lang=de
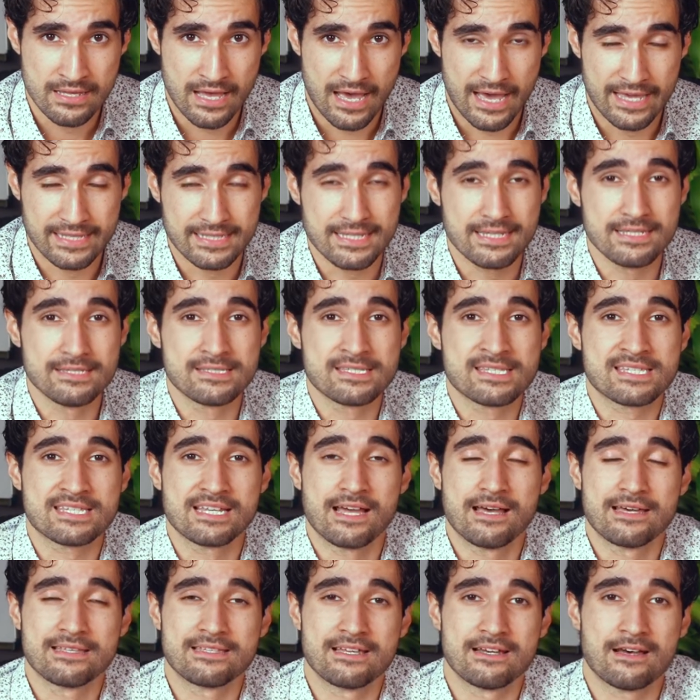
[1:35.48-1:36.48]
Ein
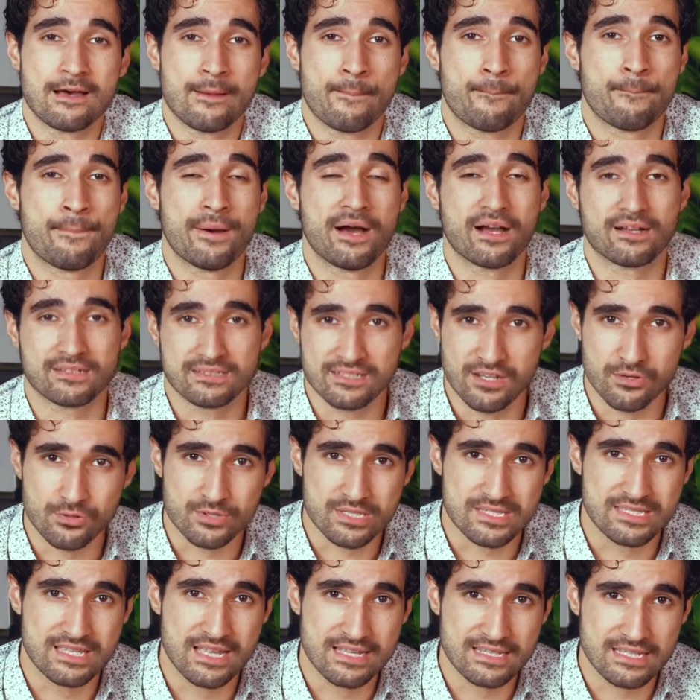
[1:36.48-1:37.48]
Insider packt
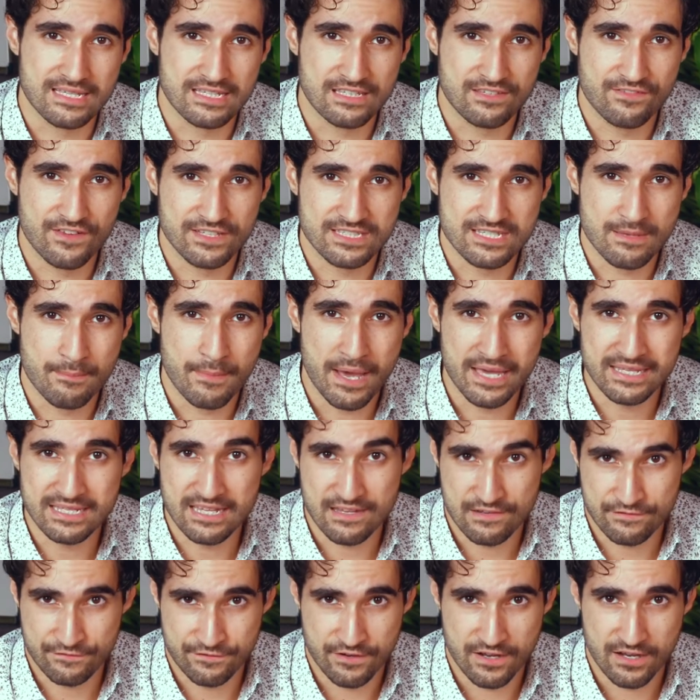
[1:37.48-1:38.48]
aus, denn ich werde dir meine
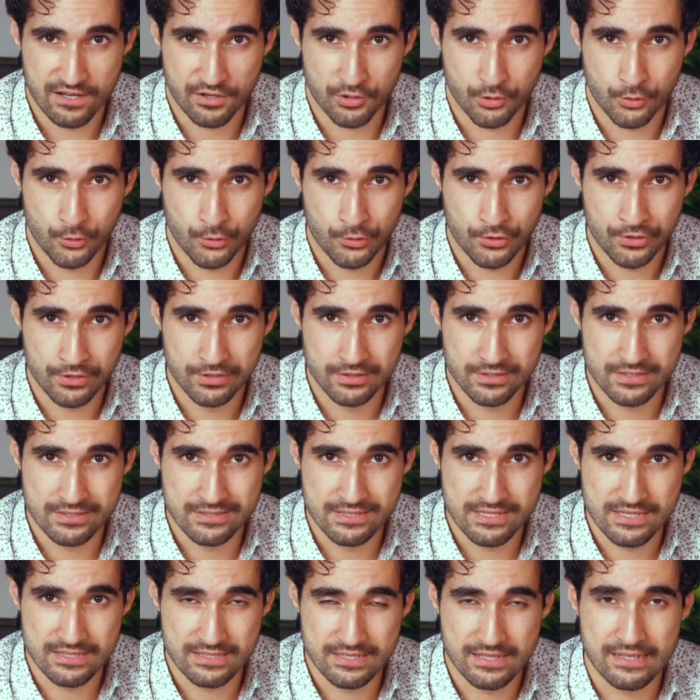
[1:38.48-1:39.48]
Erfahrungen,
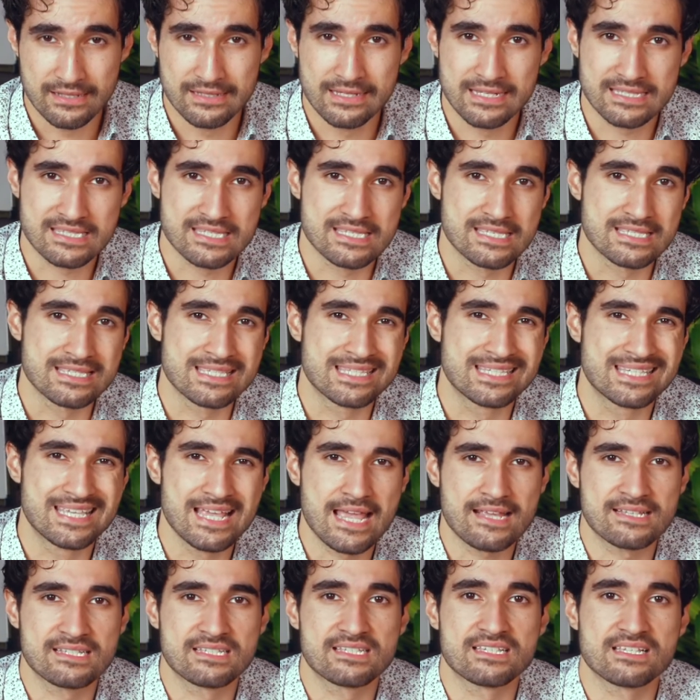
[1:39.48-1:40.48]
die ich in den letzten
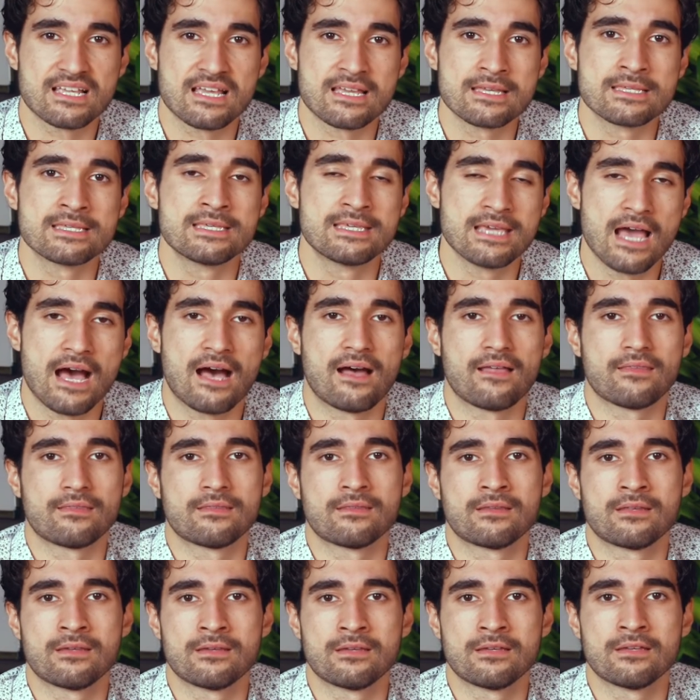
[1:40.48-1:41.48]
sechs Jahren
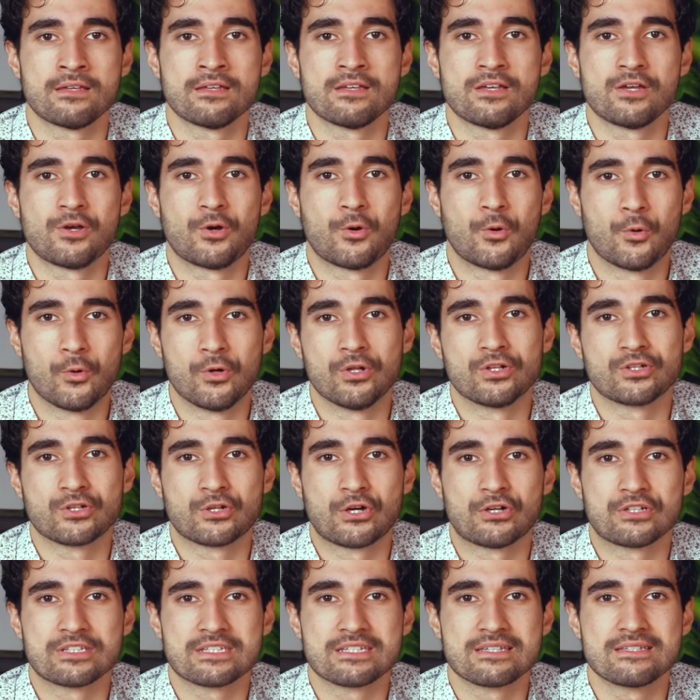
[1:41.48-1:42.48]
holen
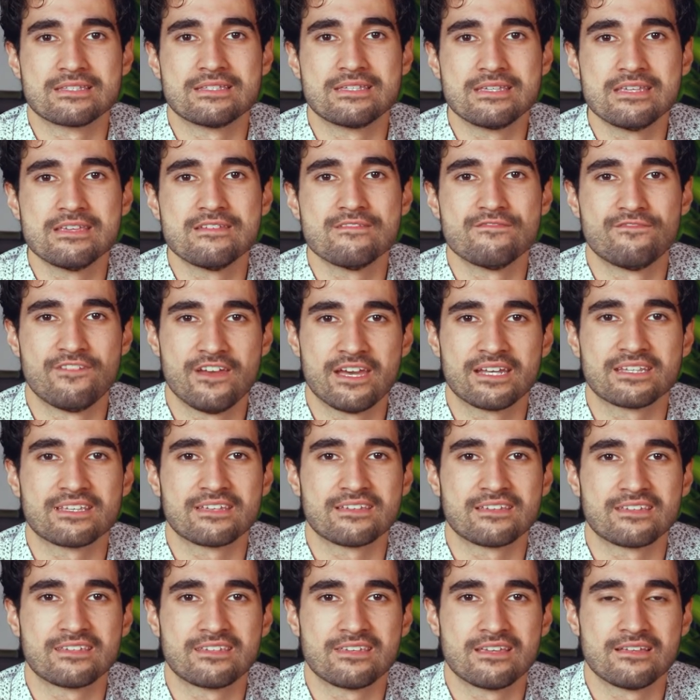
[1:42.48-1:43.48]
konnte, die werde
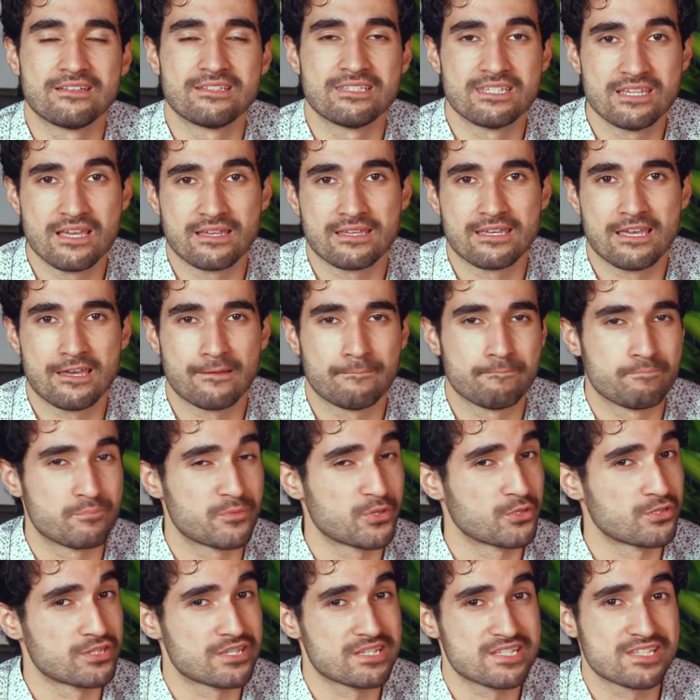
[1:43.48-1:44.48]
ich dir geben.
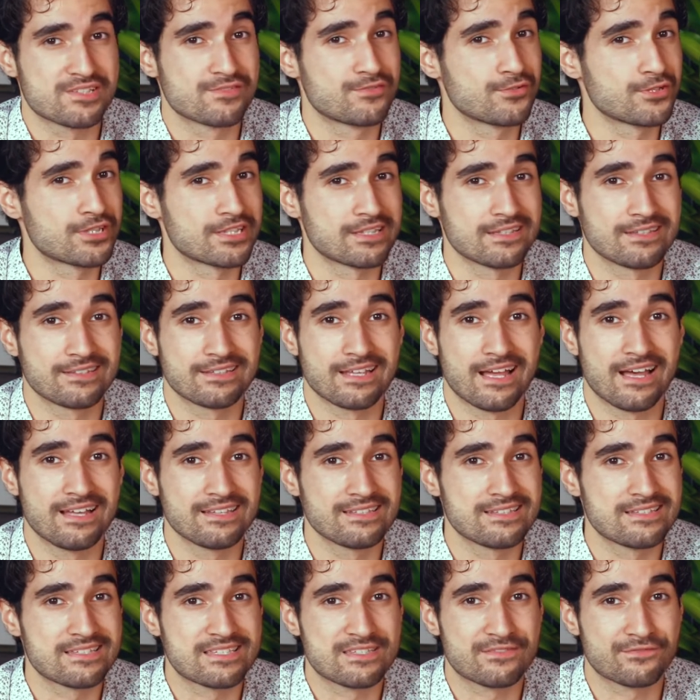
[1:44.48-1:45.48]
Und es wird nicht
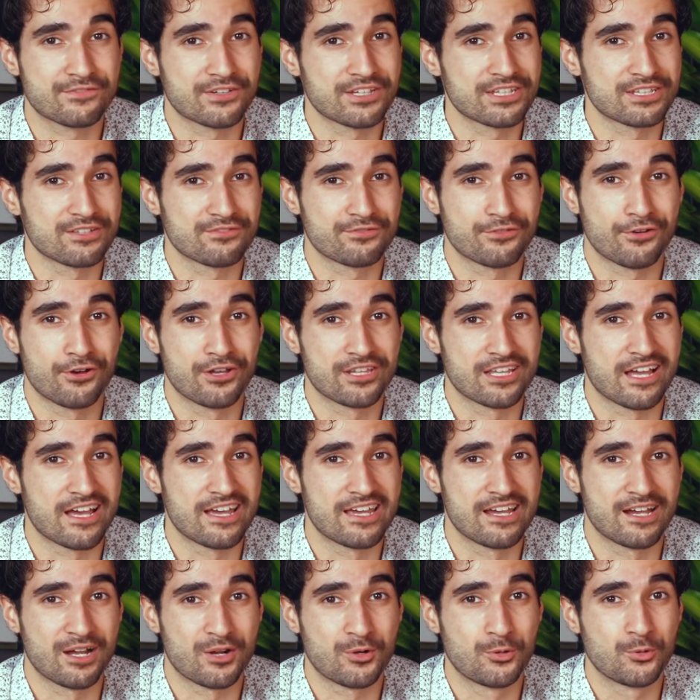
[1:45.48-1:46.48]
alles Friede, Freude,
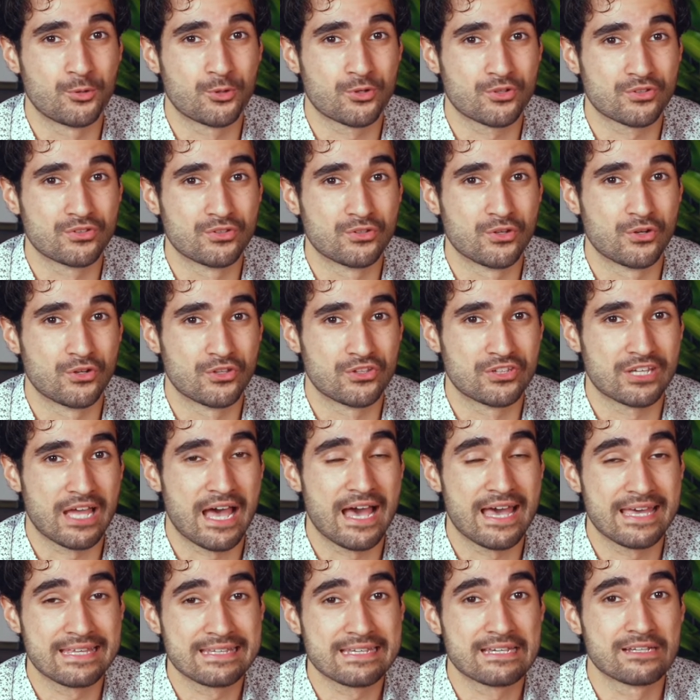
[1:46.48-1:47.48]
Eierkuchen. Und
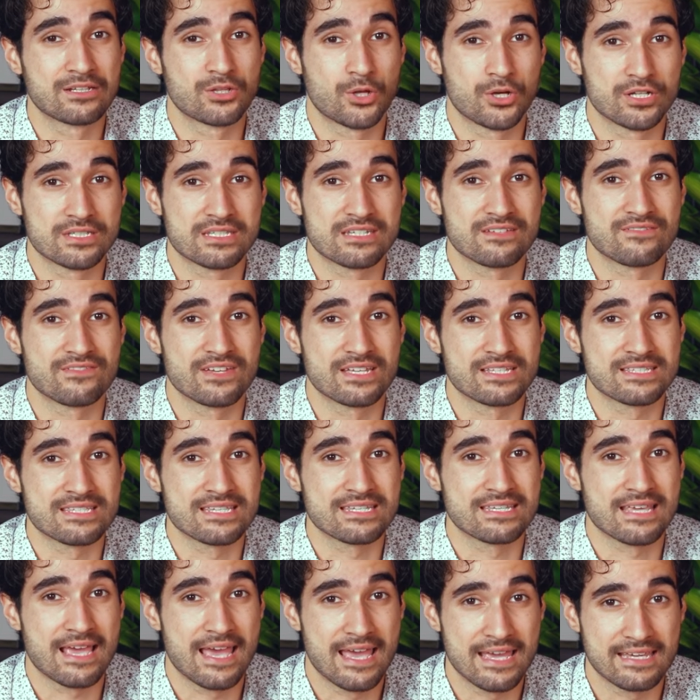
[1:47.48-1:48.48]
einige Leute werden
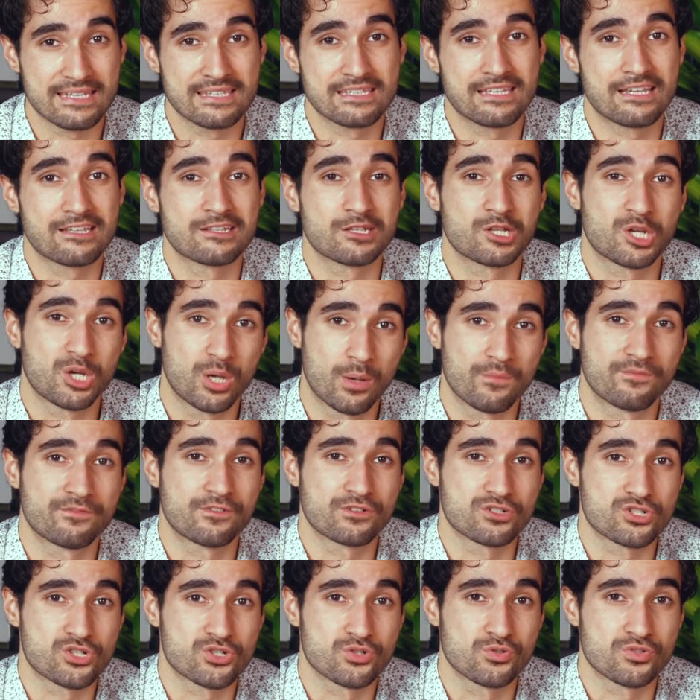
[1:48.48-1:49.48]
sich echt an den Kopf
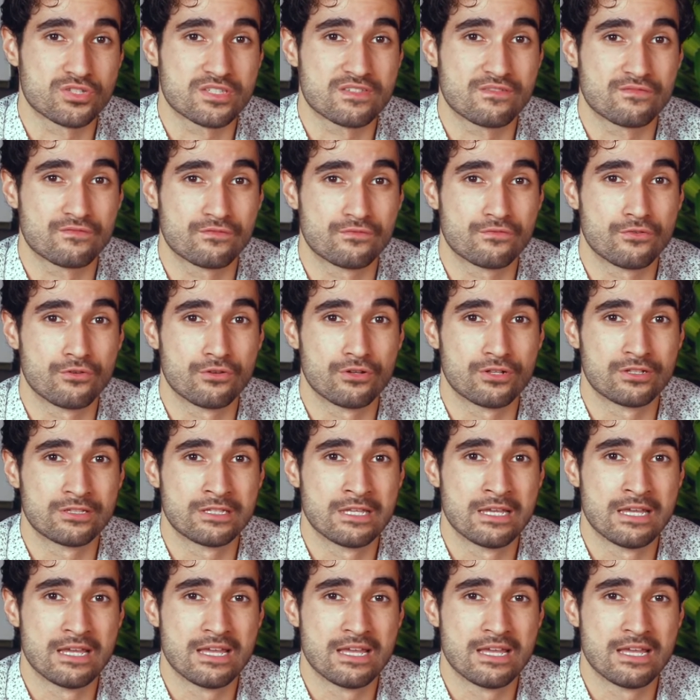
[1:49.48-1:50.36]
gestoßen fühlen.